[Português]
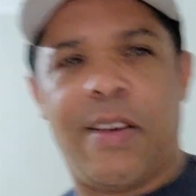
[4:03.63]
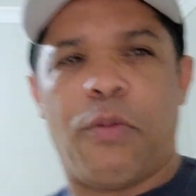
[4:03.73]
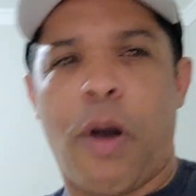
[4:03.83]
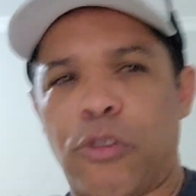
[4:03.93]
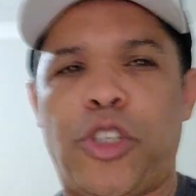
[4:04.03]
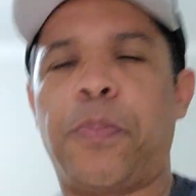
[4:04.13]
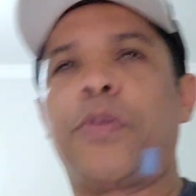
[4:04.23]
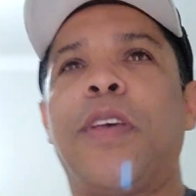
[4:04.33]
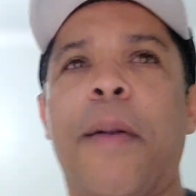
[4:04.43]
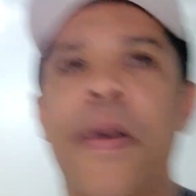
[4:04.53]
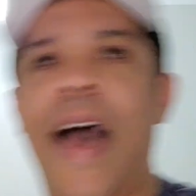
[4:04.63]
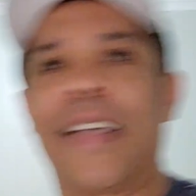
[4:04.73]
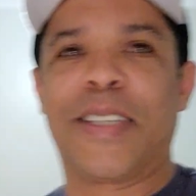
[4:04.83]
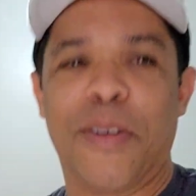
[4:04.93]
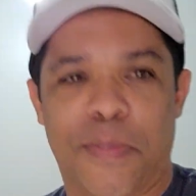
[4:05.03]
Qual o tipo de
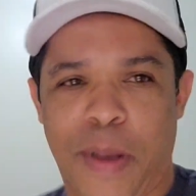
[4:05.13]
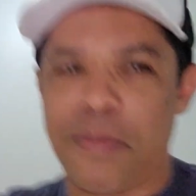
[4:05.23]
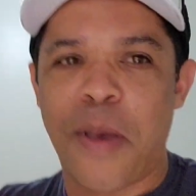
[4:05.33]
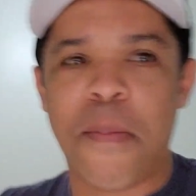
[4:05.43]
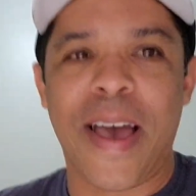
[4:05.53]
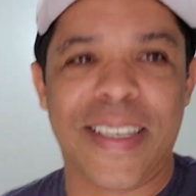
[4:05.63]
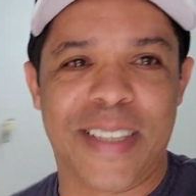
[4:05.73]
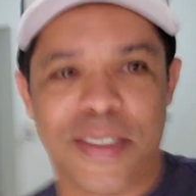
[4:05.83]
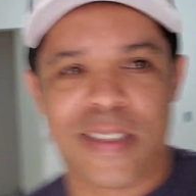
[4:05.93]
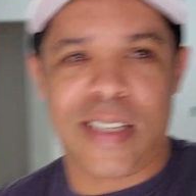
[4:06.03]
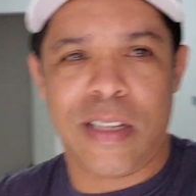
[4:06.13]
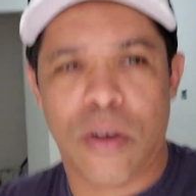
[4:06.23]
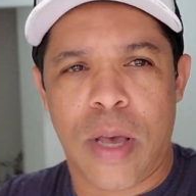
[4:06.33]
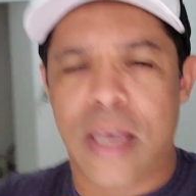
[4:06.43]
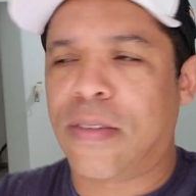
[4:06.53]
aberração? Para mim é uma aberração isso aí.
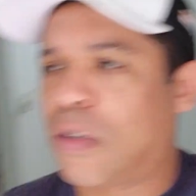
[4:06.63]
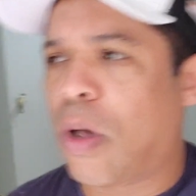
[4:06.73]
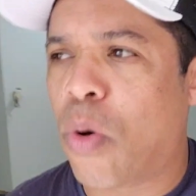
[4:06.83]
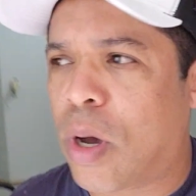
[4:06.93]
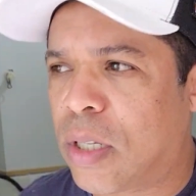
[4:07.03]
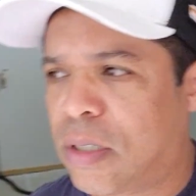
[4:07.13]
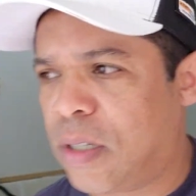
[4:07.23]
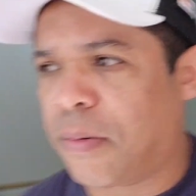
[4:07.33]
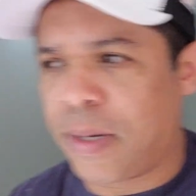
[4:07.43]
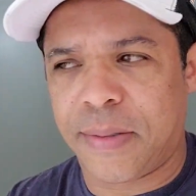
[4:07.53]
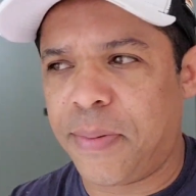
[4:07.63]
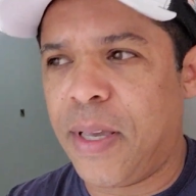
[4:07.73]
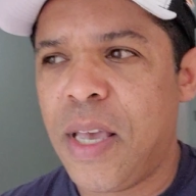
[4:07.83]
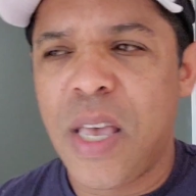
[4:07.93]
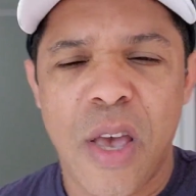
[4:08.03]
Não é sendo arrogante, não, mas.
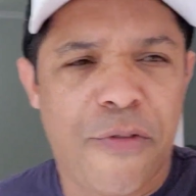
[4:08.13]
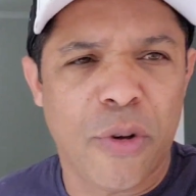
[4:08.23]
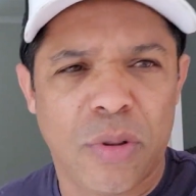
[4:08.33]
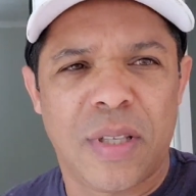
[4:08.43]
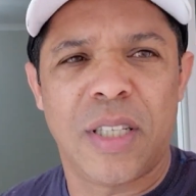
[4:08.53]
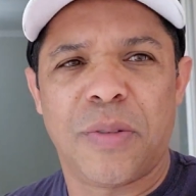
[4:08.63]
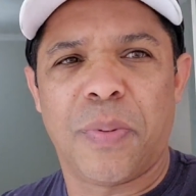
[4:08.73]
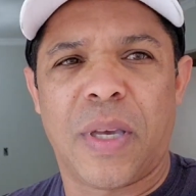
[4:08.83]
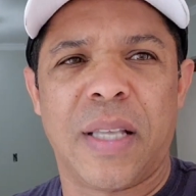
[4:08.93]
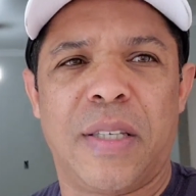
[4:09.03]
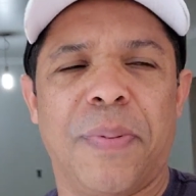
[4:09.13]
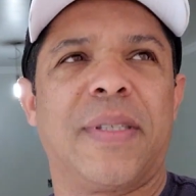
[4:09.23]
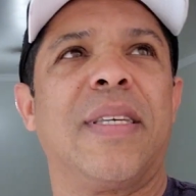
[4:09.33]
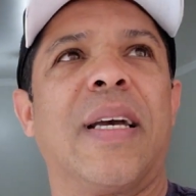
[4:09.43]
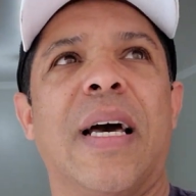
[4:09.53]
Eu fico triste porque, é tipo
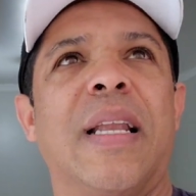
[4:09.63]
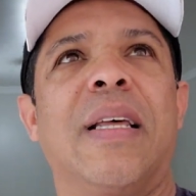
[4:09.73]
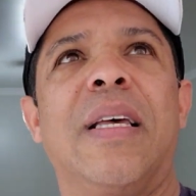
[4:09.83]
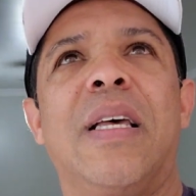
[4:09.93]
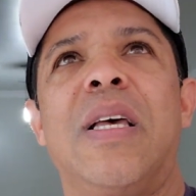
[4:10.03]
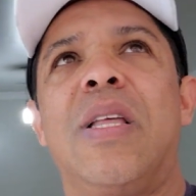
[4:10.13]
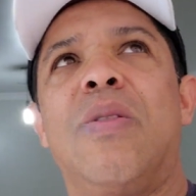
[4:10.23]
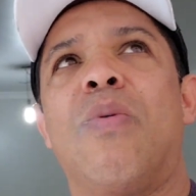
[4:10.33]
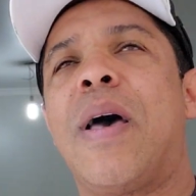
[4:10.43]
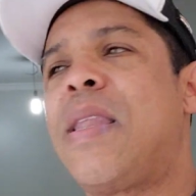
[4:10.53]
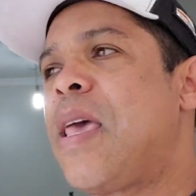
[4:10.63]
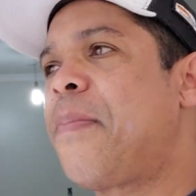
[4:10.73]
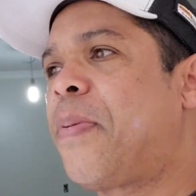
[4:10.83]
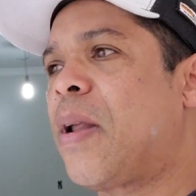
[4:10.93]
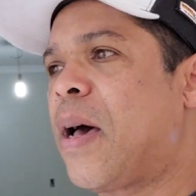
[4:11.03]
assim, não é nem
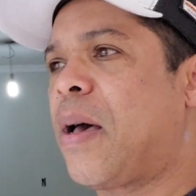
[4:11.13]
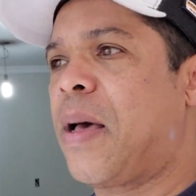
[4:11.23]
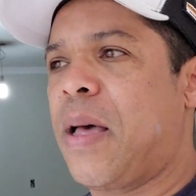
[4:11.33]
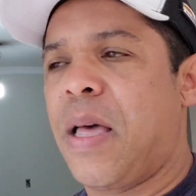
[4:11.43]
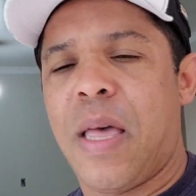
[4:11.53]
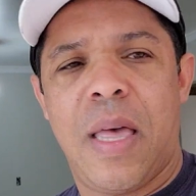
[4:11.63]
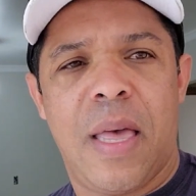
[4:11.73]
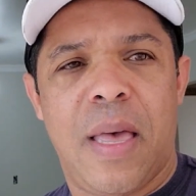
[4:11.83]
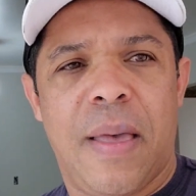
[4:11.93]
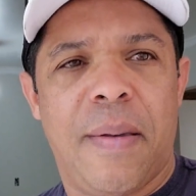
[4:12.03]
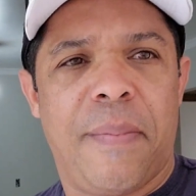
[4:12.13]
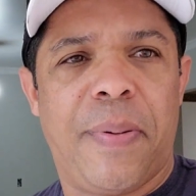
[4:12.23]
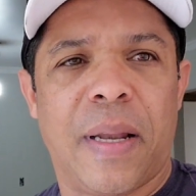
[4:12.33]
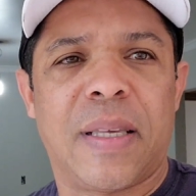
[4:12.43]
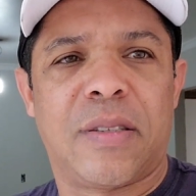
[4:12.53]
pra.
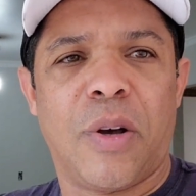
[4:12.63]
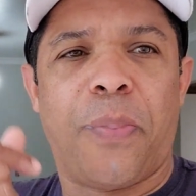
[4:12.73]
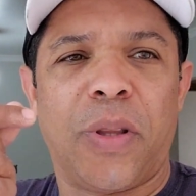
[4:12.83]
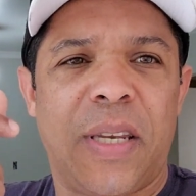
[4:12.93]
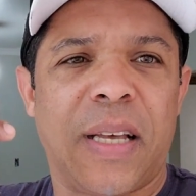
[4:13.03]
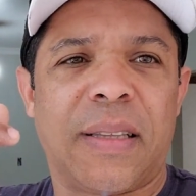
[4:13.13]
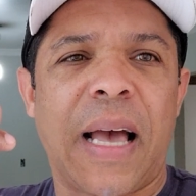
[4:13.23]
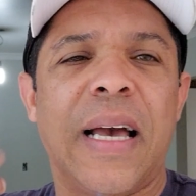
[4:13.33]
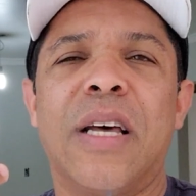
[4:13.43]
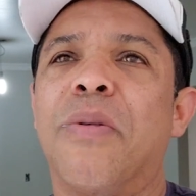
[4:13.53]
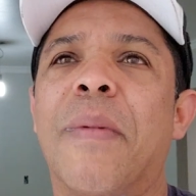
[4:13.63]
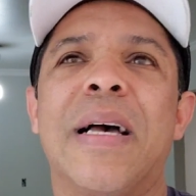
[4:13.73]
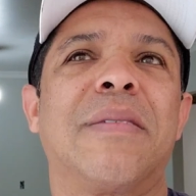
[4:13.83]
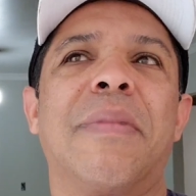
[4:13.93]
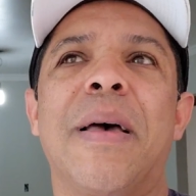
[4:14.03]
Pela questão, poderia estar tá ganhando
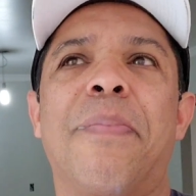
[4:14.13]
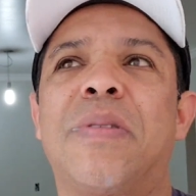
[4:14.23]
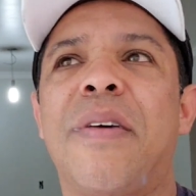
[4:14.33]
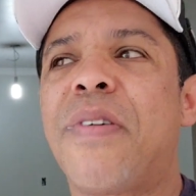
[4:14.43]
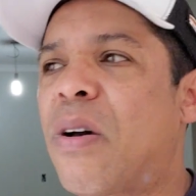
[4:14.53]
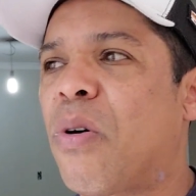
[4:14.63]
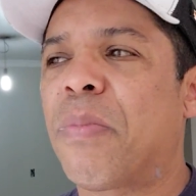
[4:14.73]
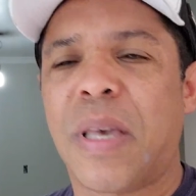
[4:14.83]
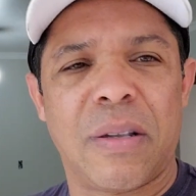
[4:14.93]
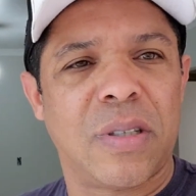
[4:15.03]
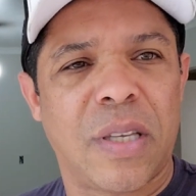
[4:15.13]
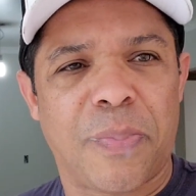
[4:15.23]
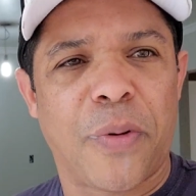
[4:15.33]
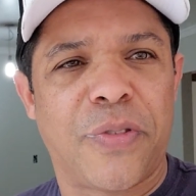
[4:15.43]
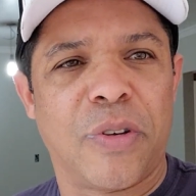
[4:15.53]
mais, mas é pra você ver como que a nossa
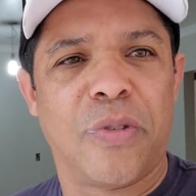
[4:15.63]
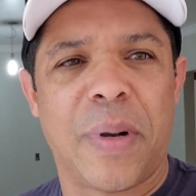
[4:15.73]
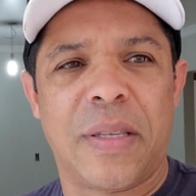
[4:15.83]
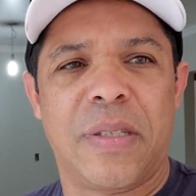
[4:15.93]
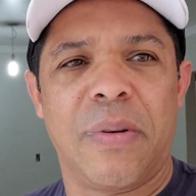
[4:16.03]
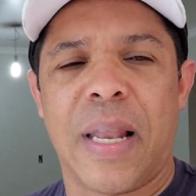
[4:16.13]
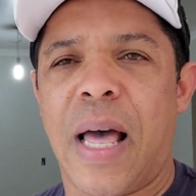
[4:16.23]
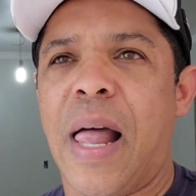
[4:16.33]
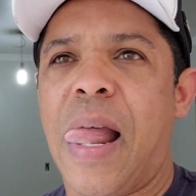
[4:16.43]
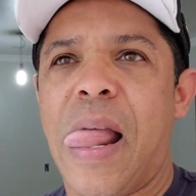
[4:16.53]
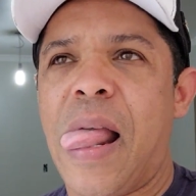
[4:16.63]
profissão no Brasil, ela.